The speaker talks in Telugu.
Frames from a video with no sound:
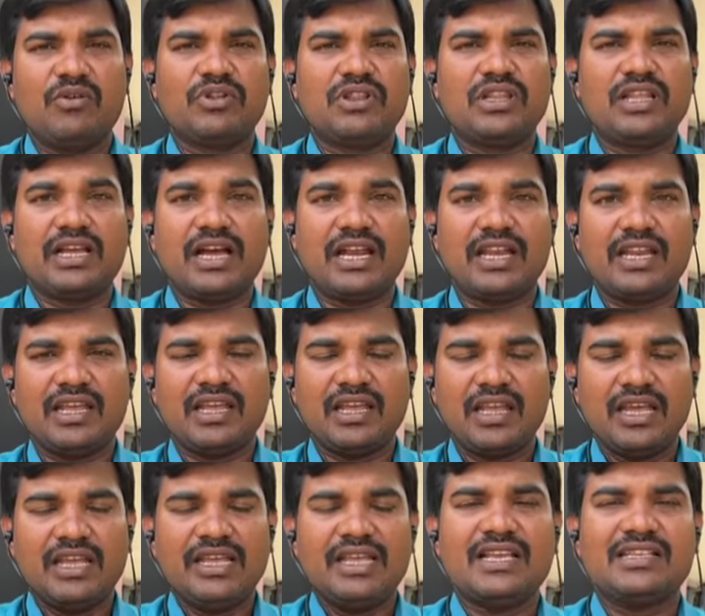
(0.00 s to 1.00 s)
ఉంది కానీ
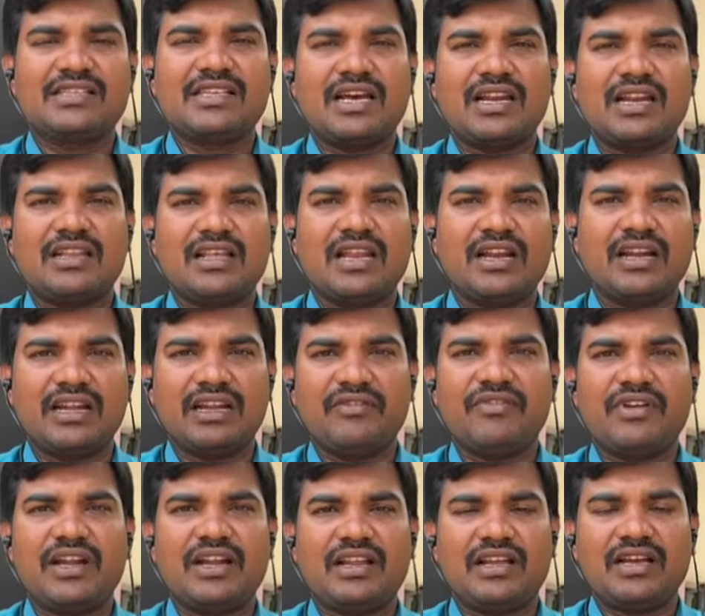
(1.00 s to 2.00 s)
ఈసారి దానికి
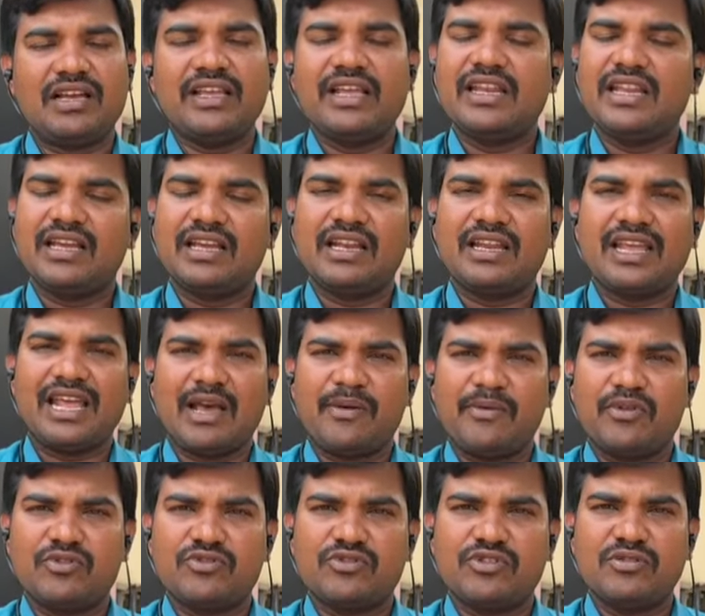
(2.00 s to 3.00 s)
డిఫరెంట్ గా ఎన్నికలకు
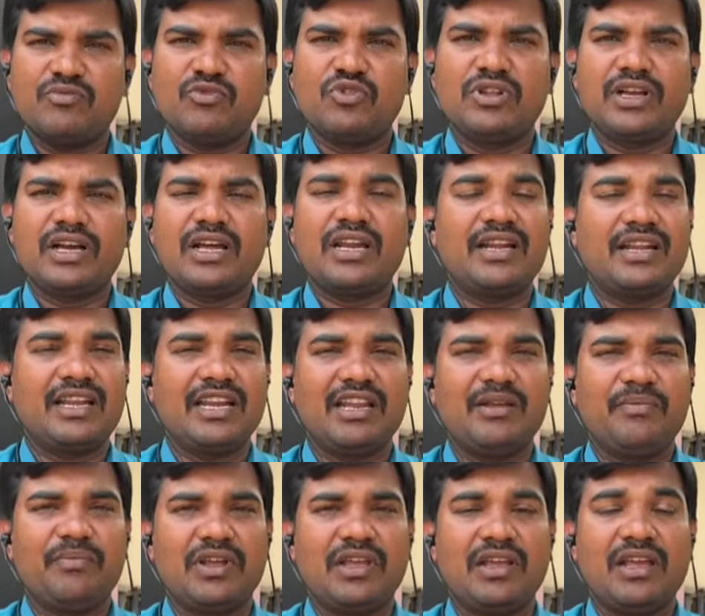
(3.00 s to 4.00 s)
యాభై రోజుల ముందుగానే
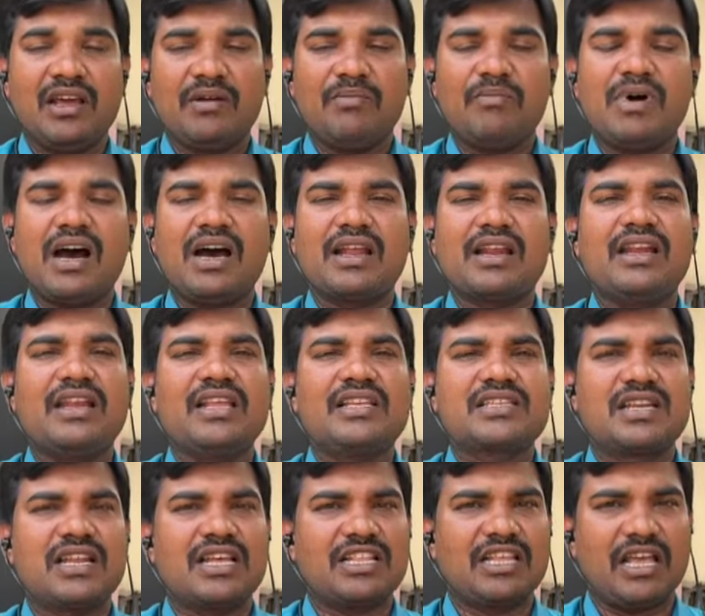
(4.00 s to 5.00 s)
టీడీపీ భారీ
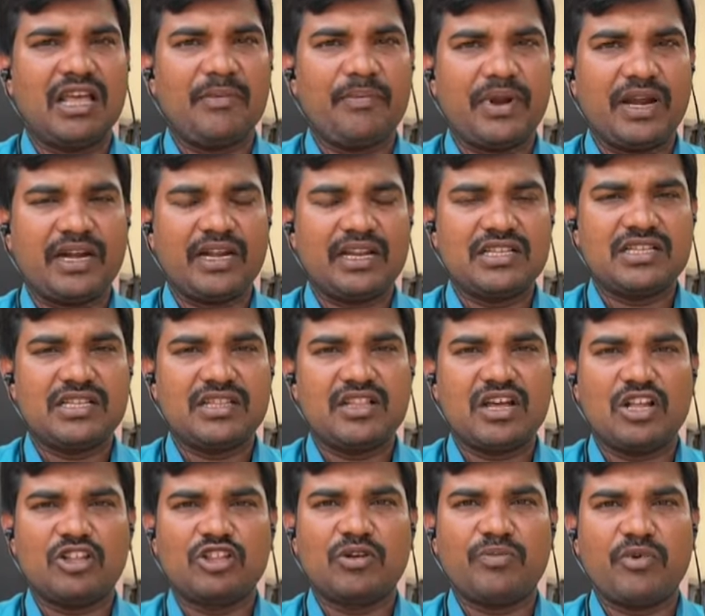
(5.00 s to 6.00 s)
లిస్ట్ అయితే ప్రకటించింది
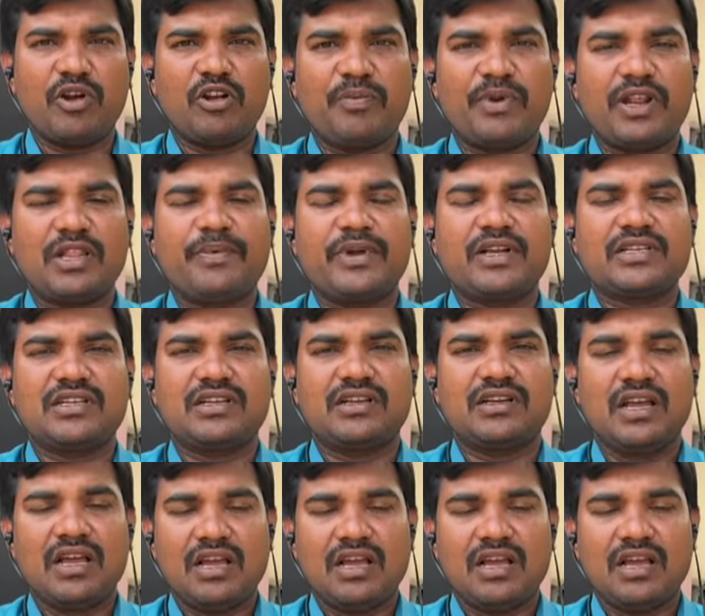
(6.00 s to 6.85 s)
దాంతో పాటు ప్రతిపక్ష